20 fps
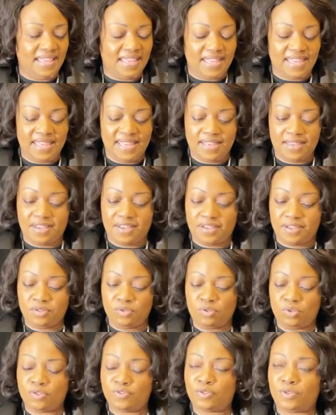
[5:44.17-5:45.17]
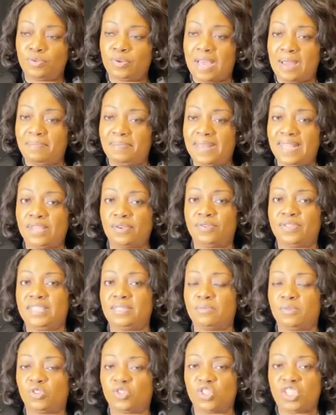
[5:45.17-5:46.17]
Et nous devons nous rappeler que
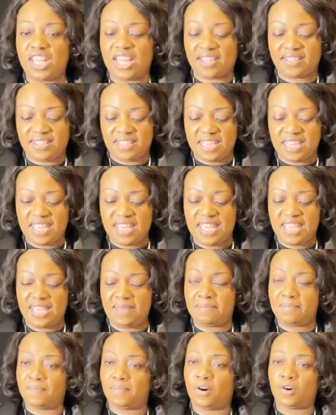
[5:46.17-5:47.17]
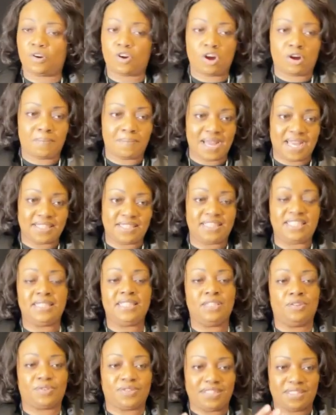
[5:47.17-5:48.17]
dimanche dernier, encore mardi,
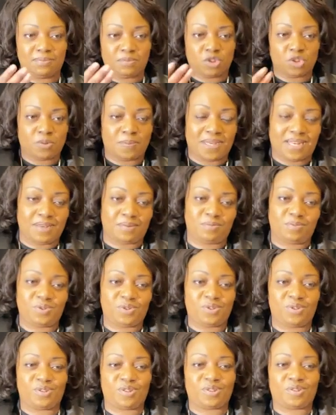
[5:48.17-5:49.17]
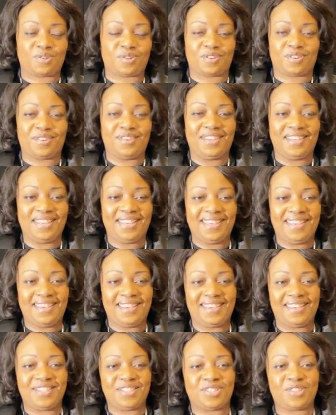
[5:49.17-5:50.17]
donc dimanche par la bouche de notre
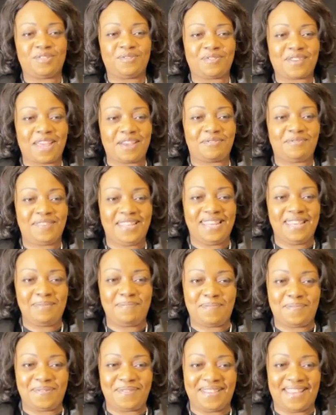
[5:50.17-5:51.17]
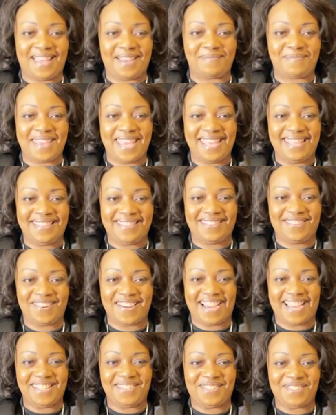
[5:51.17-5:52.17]
jeune frère Philippe, Amen,
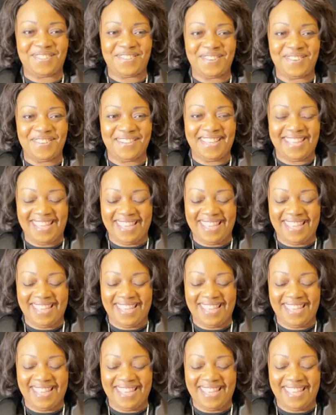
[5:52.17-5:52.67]
gloire à Dieu,